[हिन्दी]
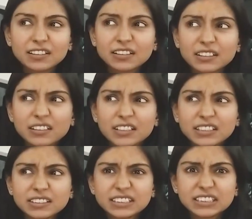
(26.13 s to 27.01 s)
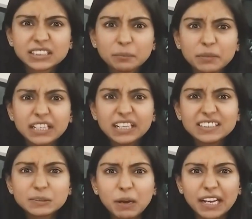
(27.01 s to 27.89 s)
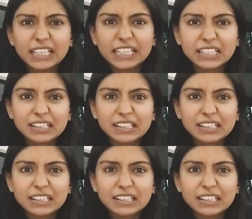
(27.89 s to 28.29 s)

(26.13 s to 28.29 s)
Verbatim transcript: है सिमिली या स्माइली